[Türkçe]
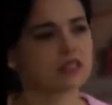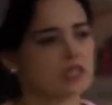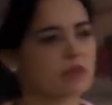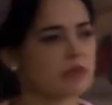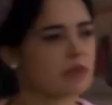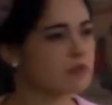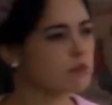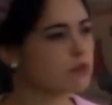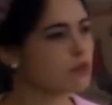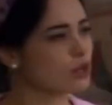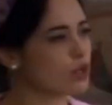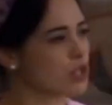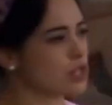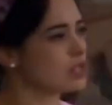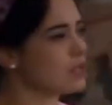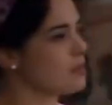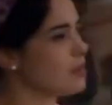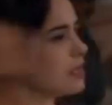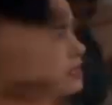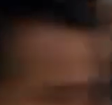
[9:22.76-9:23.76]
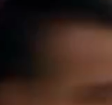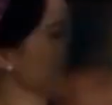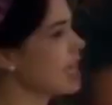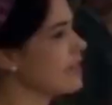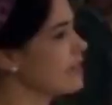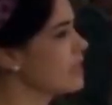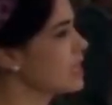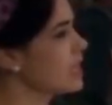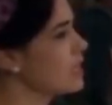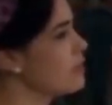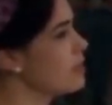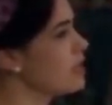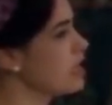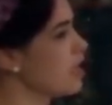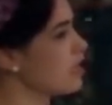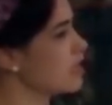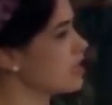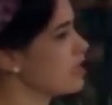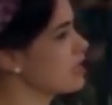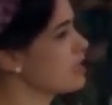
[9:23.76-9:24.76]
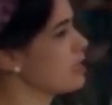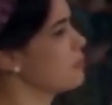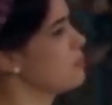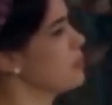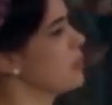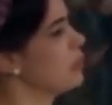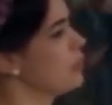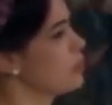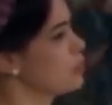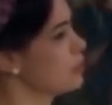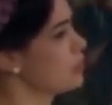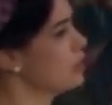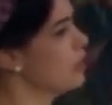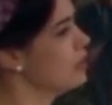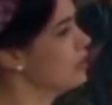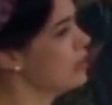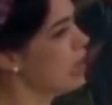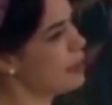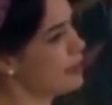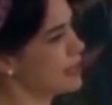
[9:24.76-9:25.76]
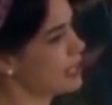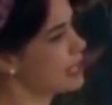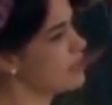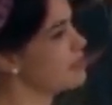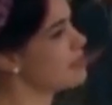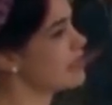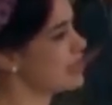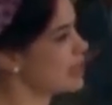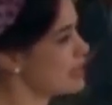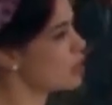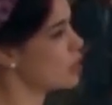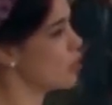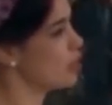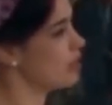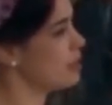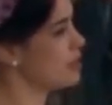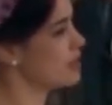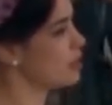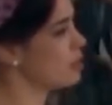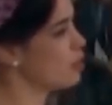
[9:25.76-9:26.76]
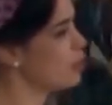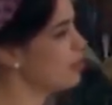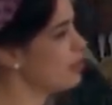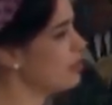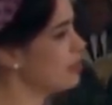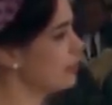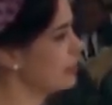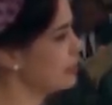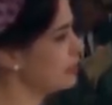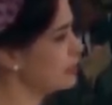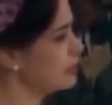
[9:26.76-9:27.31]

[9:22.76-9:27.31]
Demek bunca zamandır evi kimin yaptırdığını biliyordun. Ama kimseye söylemedin öyle mi?